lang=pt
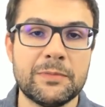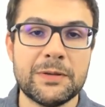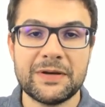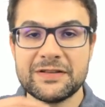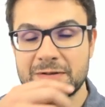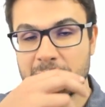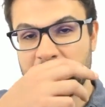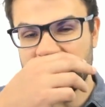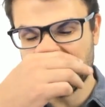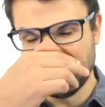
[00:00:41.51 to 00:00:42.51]
Uma empresa
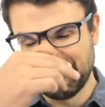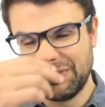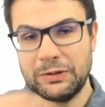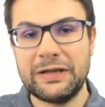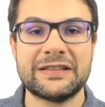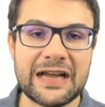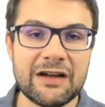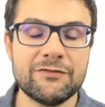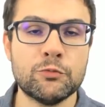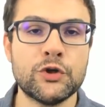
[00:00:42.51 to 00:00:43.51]
muito
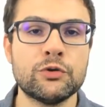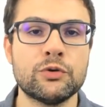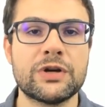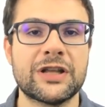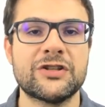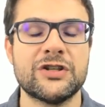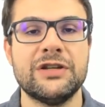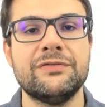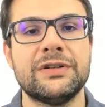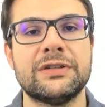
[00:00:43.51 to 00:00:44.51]
rentável, muito
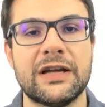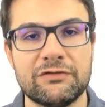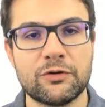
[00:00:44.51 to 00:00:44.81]
lucrativa, tá?